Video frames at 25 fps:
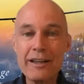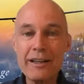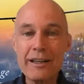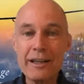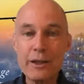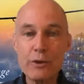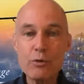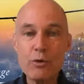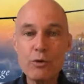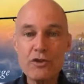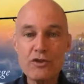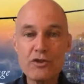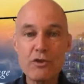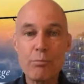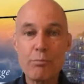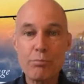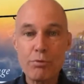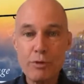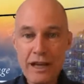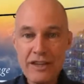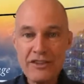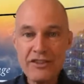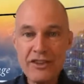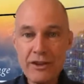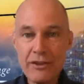Ben
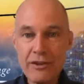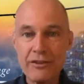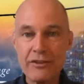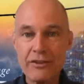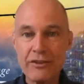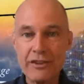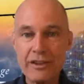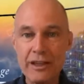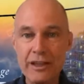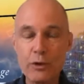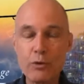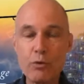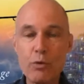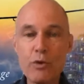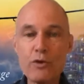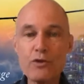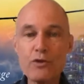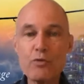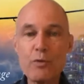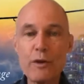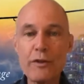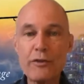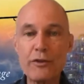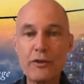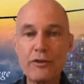bugünü
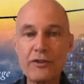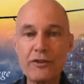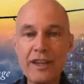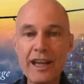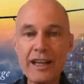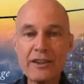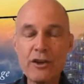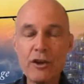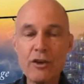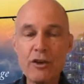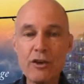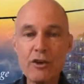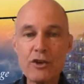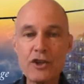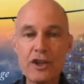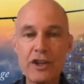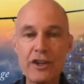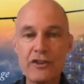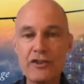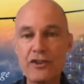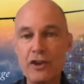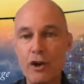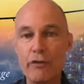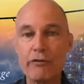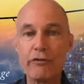yaşıyordum ve ben
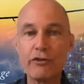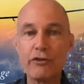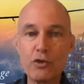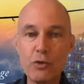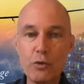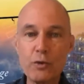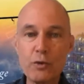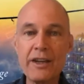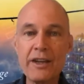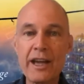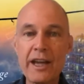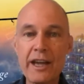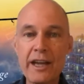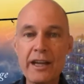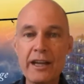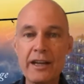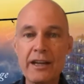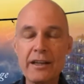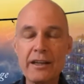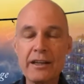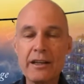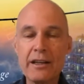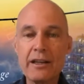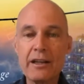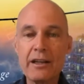bu uçuşu
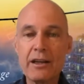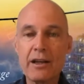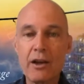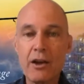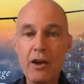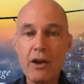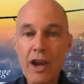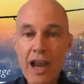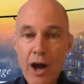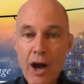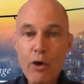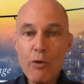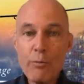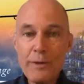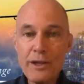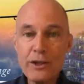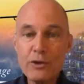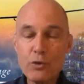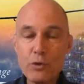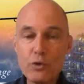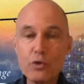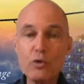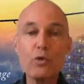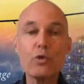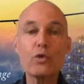bugünün
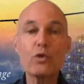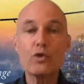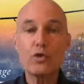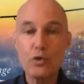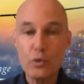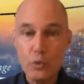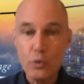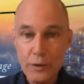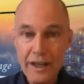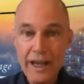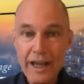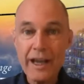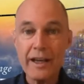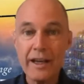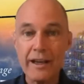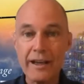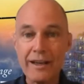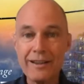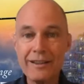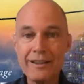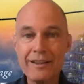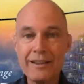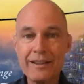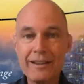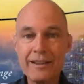teknolojileriyle
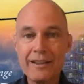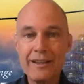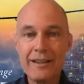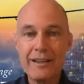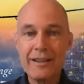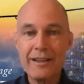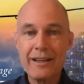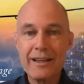gerçekleştiriyordum.